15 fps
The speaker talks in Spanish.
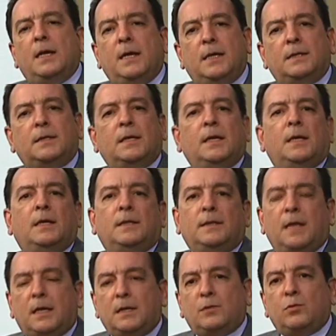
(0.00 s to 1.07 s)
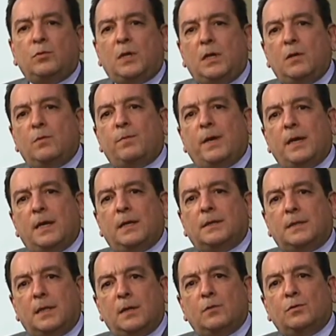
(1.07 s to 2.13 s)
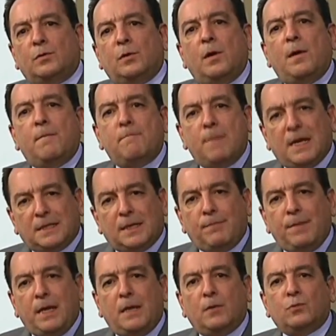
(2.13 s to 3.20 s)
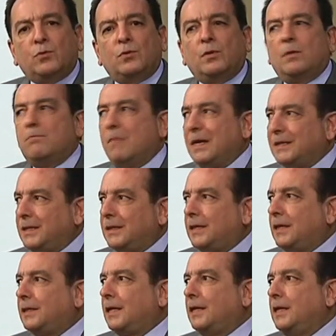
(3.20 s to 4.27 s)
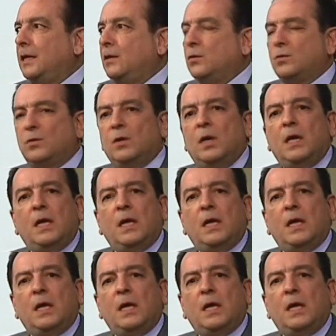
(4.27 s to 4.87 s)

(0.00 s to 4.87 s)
es darles un giro para hacerlos más amenos, más entretenidos